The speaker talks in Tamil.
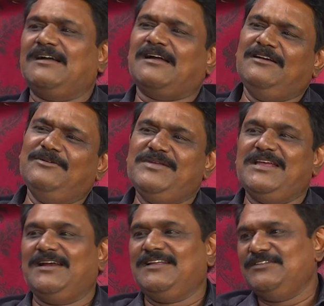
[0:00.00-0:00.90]

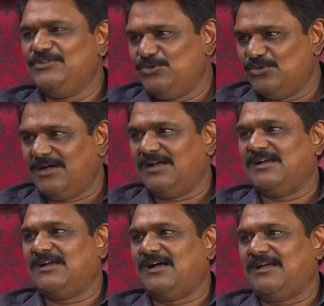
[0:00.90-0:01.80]
கடுமையான இந்துத்துவ
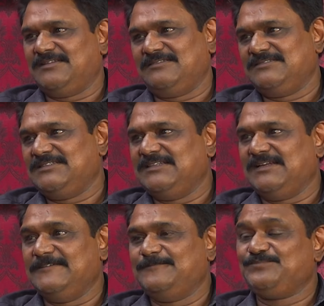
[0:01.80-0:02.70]
ஆதரவு
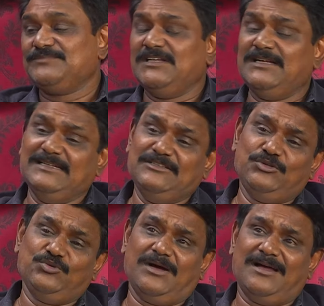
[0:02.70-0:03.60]
சிந்தனையும்
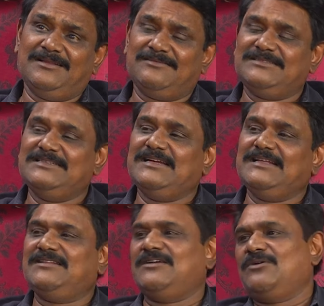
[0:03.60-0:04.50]
இந்துத்துவ ஆதரவு சிந்தனை
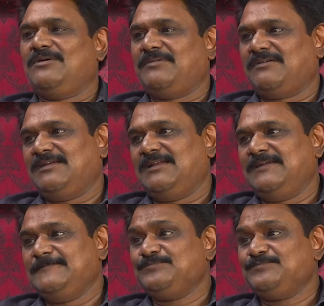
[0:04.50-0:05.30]
இருந்தால் கூட பரவாயில்ல